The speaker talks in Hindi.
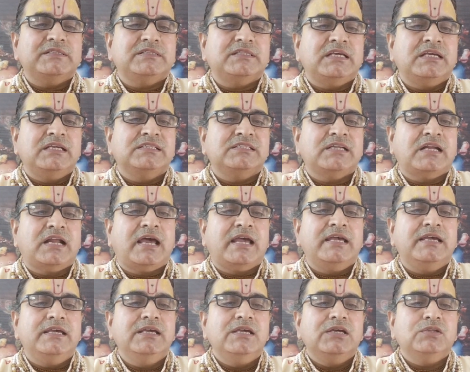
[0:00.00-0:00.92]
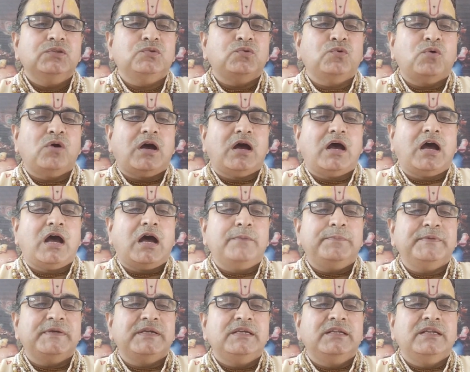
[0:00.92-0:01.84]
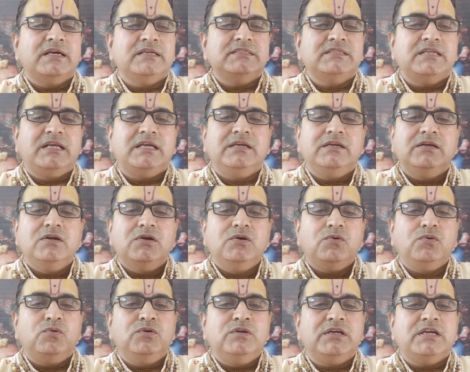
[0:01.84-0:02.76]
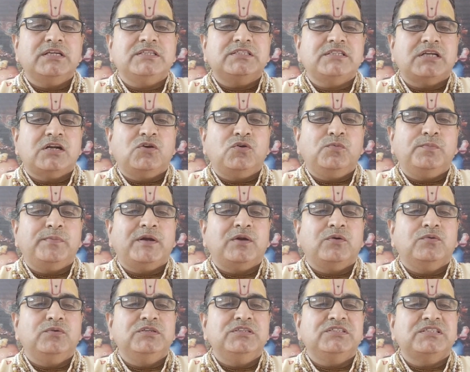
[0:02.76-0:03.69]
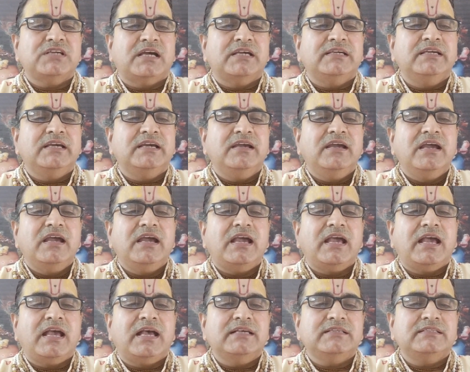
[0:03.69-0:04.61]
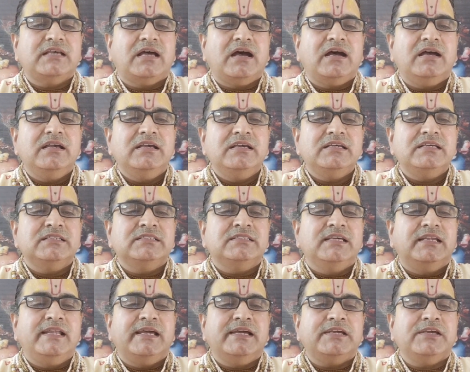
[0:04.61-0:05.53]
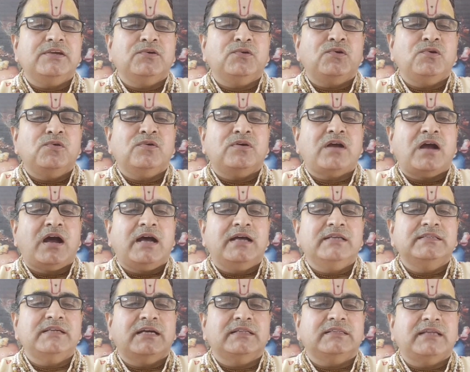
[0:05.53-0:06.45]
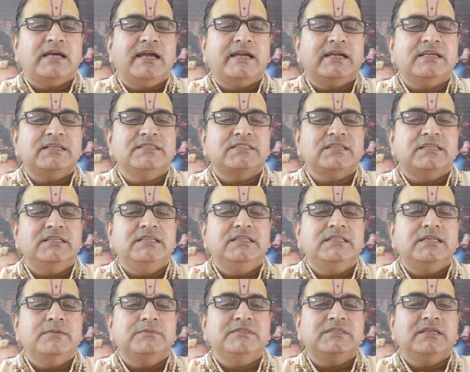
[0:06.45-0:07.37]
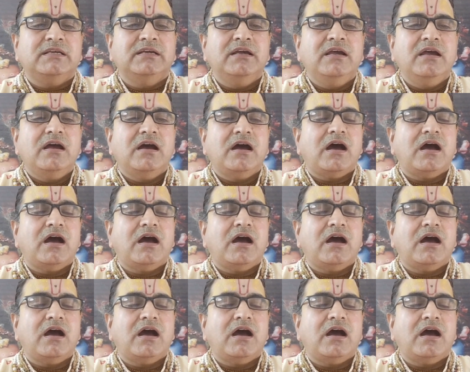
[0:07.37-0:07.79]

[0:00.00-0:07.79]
पर तेल चढ़ाएं तो आपकी नज़रें उनके चरणों पर होनी चाहिए ऐसा इसीलिए क्यों कहा जाता है कि शनिदेव से